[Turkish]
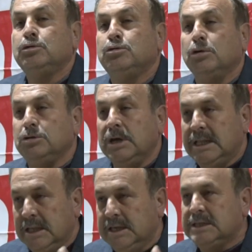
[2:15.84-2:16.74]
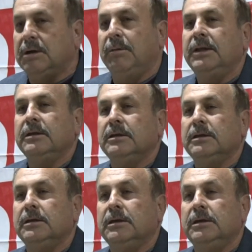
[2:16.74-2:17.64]
sözü edildiği zaman
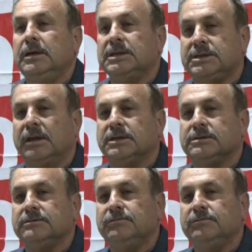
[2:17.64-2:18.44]
insanız.